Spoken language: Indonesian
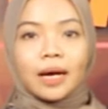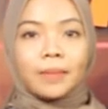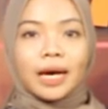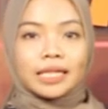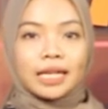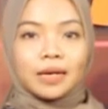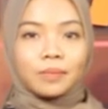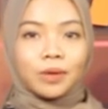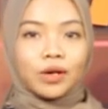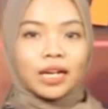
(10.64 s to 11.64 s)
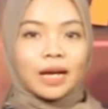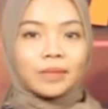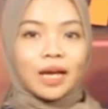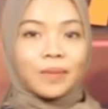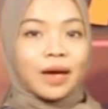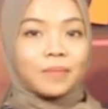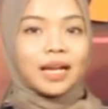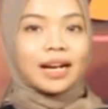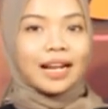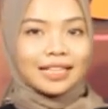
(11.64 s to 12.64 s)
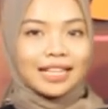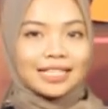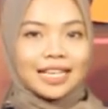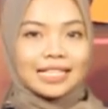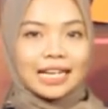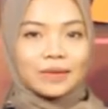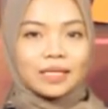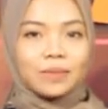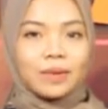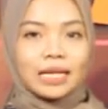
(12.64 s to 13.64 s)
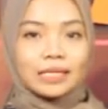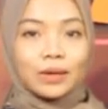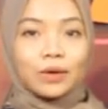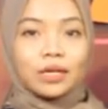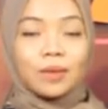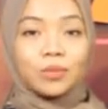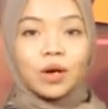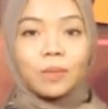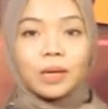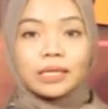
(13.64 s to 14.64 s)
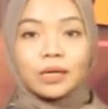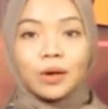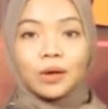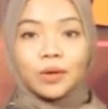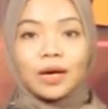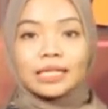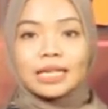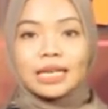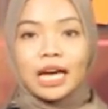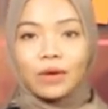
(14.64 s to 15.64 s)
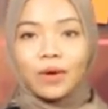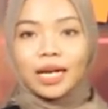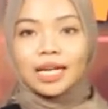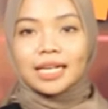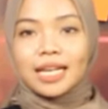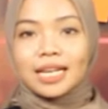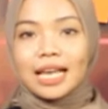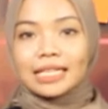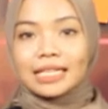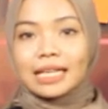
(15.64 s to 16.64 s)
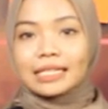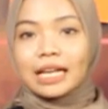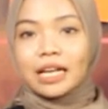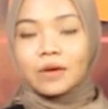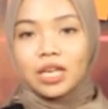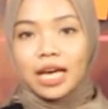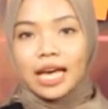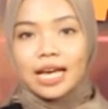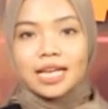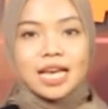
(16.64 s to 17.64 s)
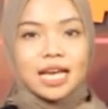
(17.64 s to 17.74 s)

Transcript: meter, program TMM Direktas ke-111 Kodim 1202 Singkawang di Desa Stanggau Jaya,